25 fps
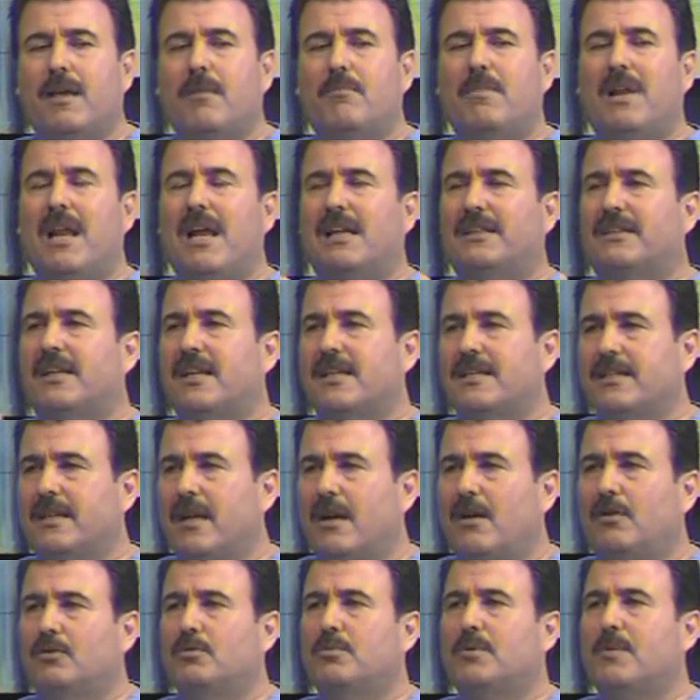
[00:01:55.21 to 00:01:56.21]
بالالترا
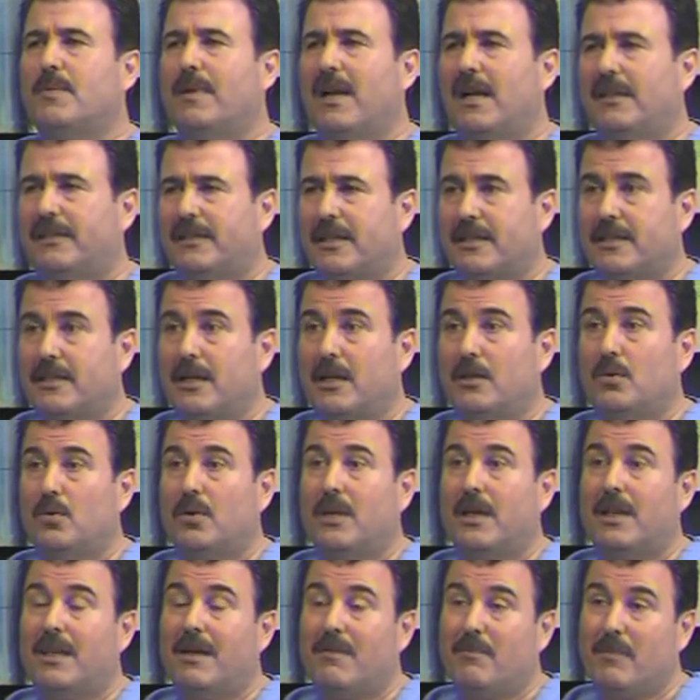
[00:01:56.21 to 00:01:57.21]
ساوند مش بالالترا ساوند
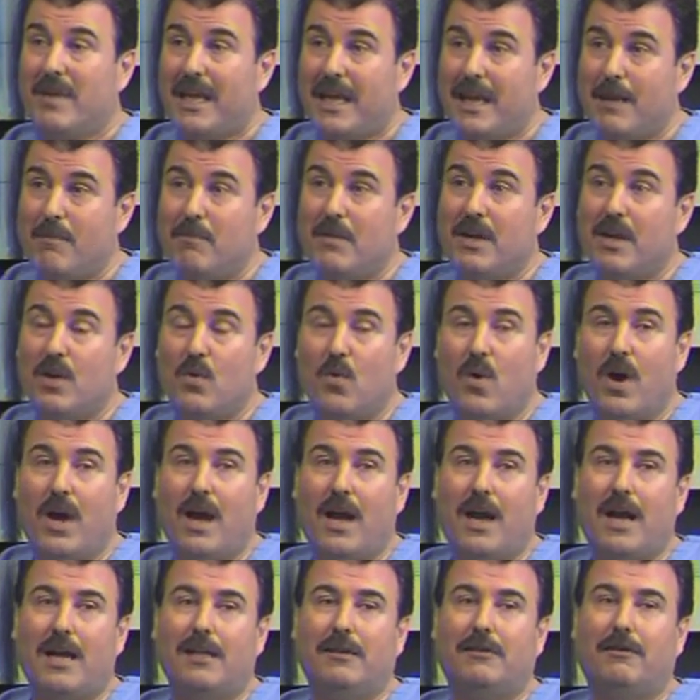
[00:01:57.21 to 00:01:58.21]
وكذا بهمني
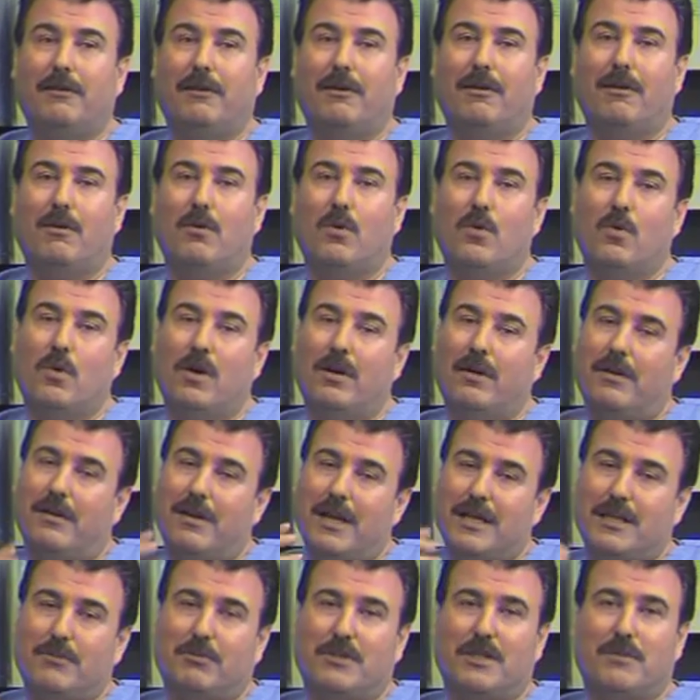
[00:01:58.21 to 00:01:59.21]
واحد اللي هو
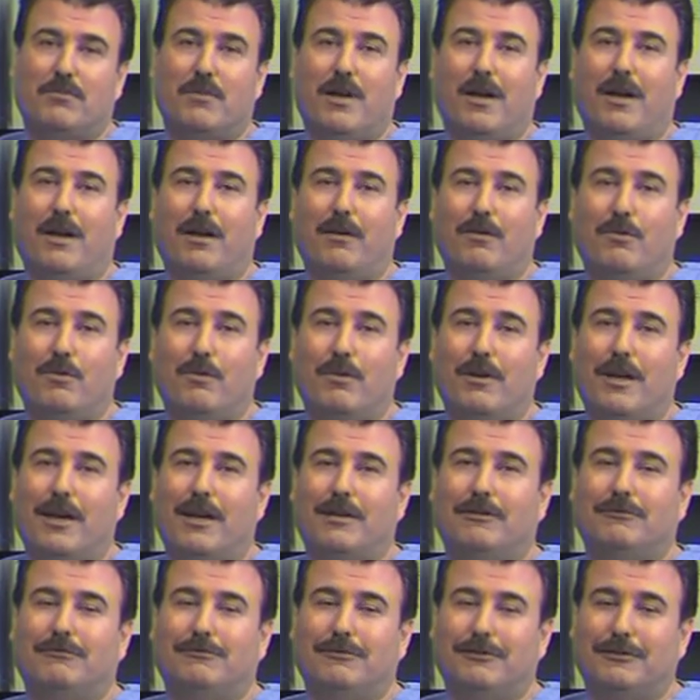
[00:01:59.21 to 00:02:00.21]
الناس بتسمع عنه
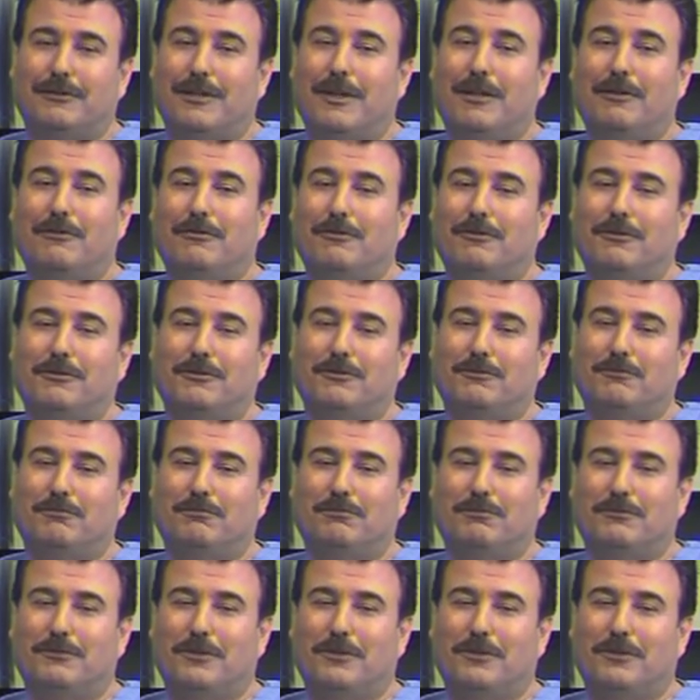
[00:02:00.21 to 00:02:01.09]
الان لانه